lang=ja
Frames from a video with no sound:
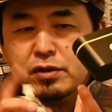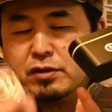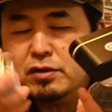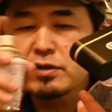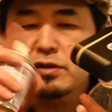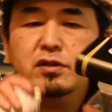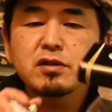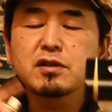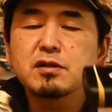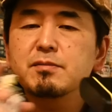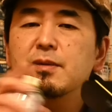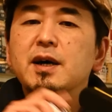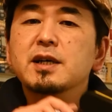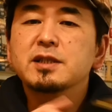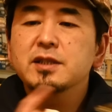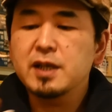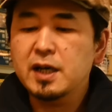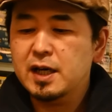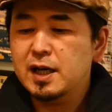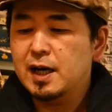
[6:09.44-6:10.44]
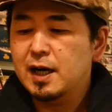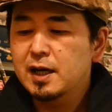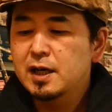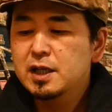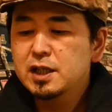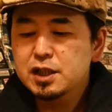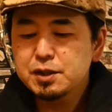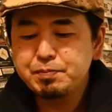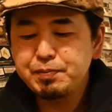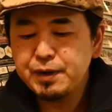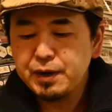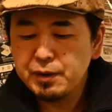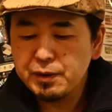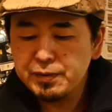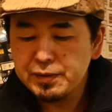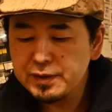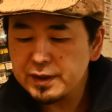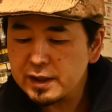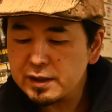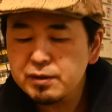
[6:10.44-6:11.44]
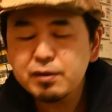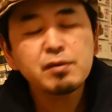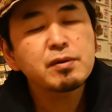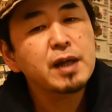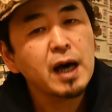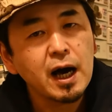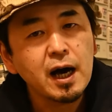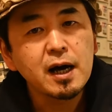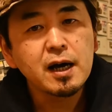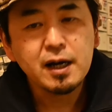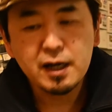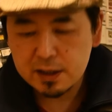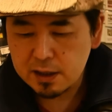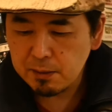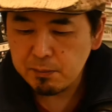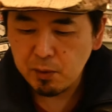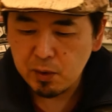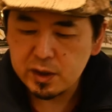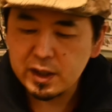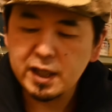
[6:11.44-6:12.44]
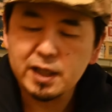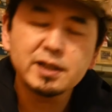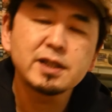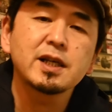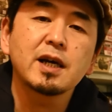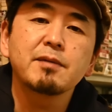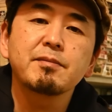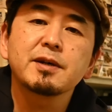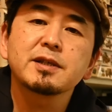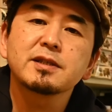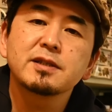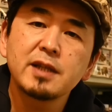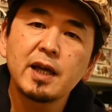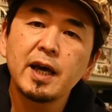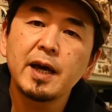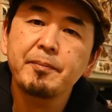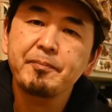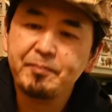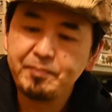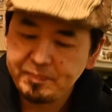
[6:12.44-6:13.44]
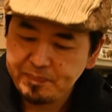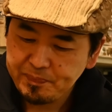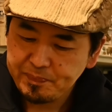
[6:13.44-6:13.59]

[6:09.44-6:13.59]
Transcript: るくるくるくる回しながらスプレーを拭いていくような方もいらっしゃいますね。